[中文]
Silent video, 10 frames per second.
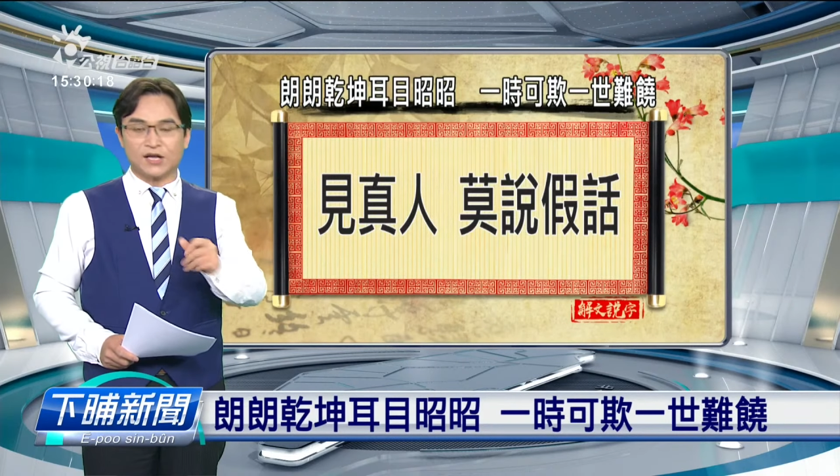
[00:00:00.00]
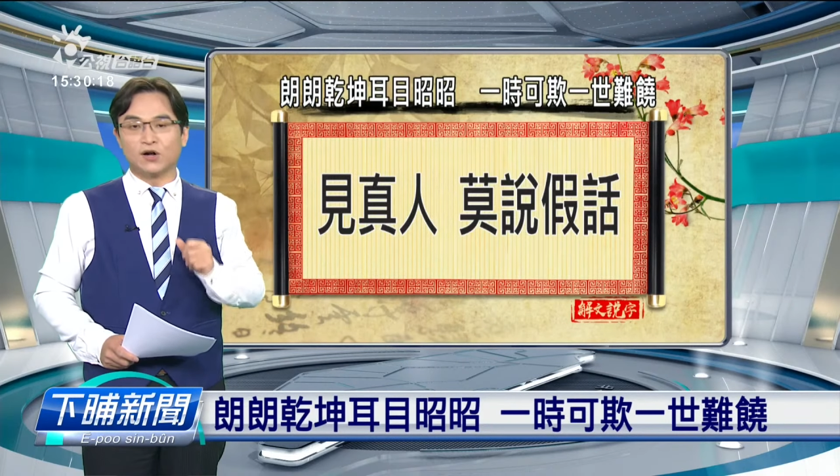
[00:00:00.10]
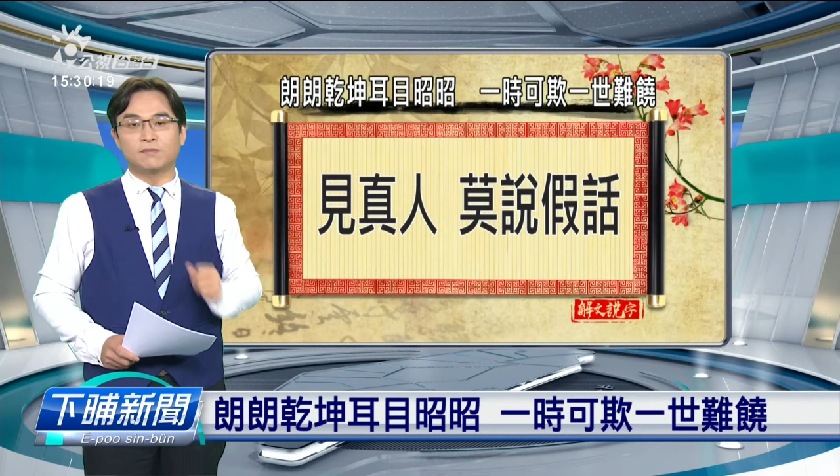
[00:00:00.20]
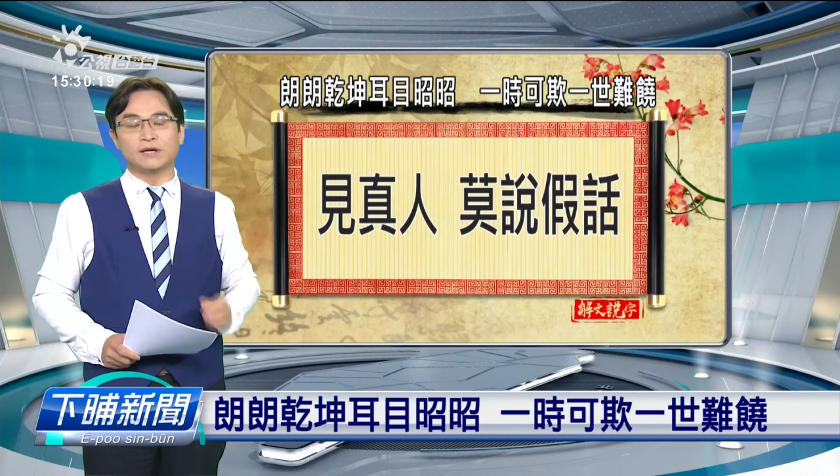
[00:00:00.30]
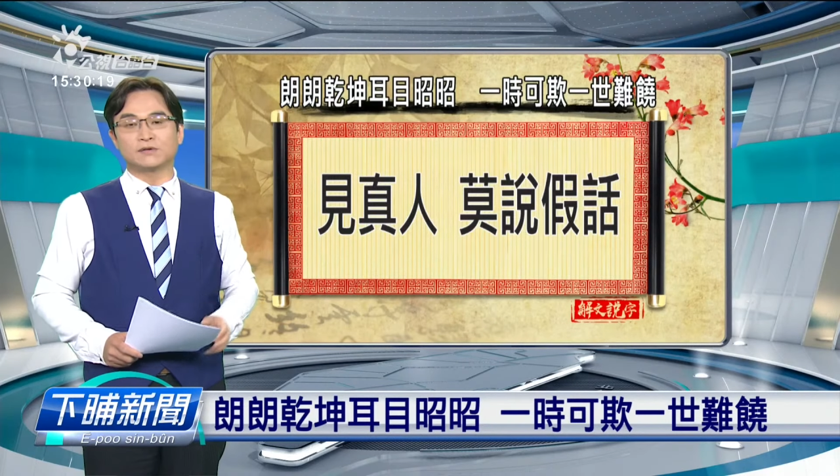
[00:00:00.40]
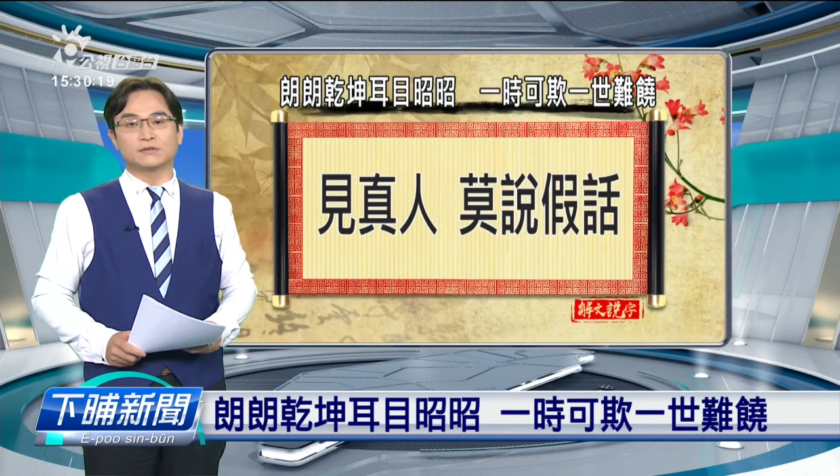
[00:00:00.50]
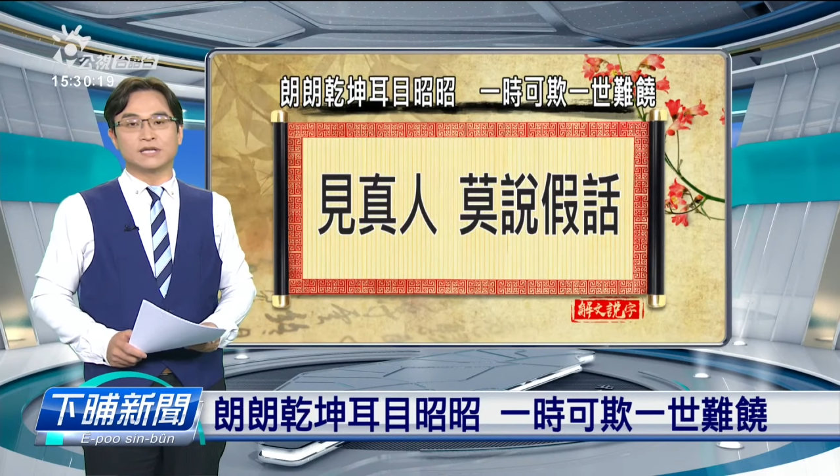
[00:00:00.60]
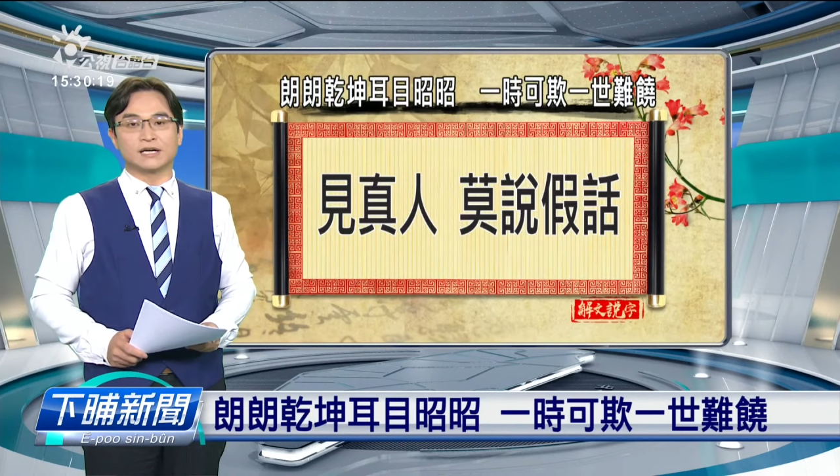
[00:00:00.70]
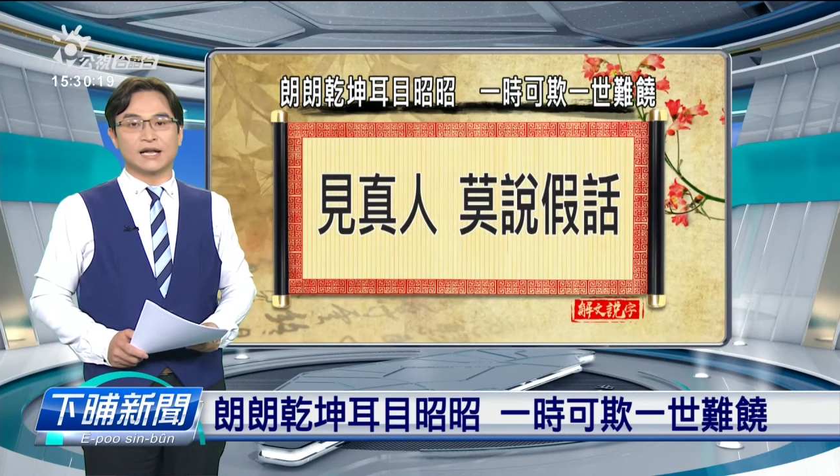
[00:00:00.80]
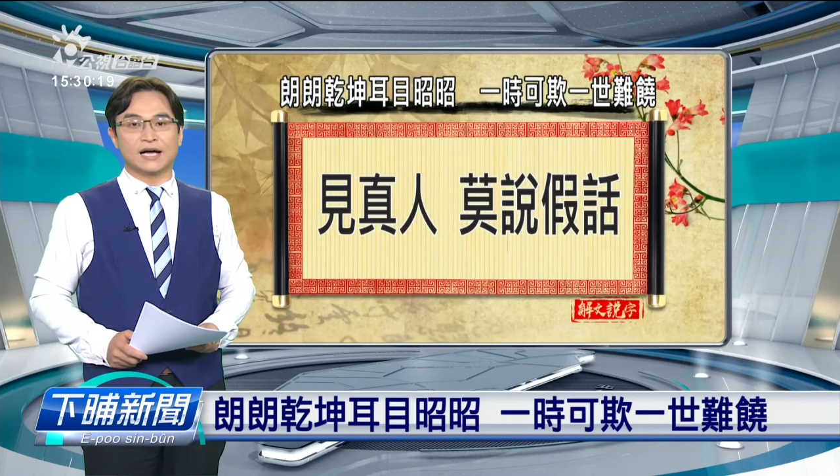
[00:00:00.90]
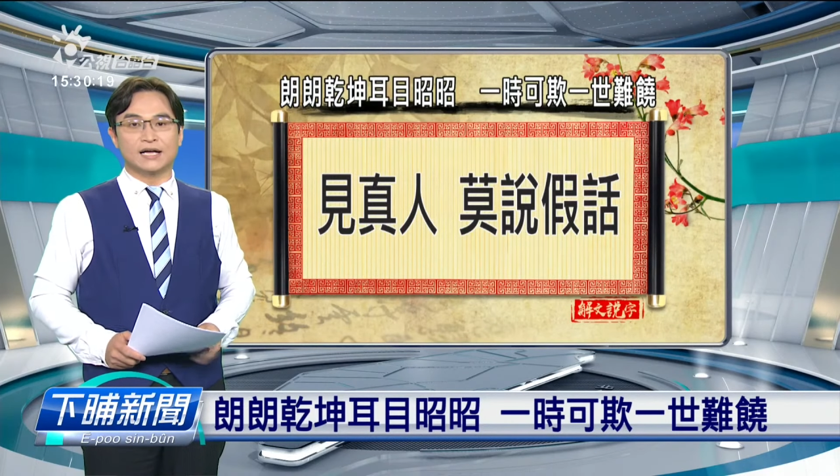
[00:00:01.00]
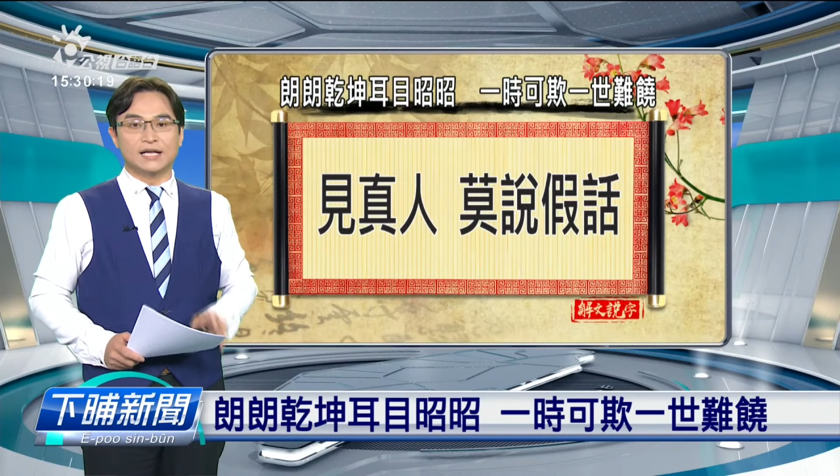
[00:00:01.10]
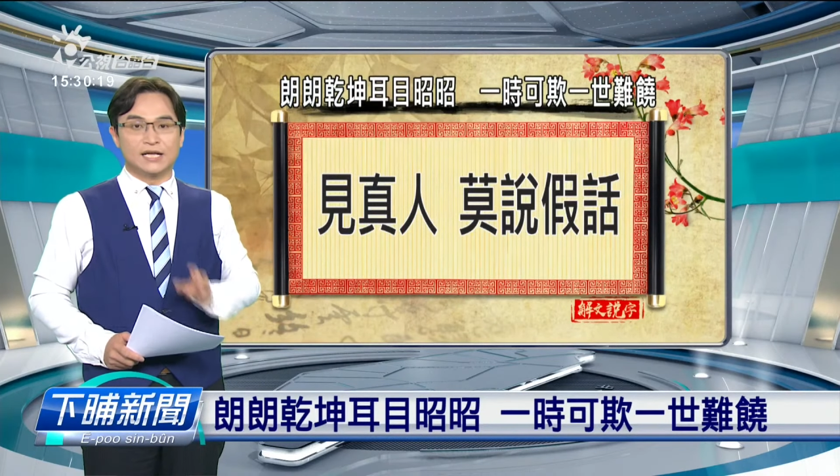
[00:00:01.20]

迄种袂久长啦。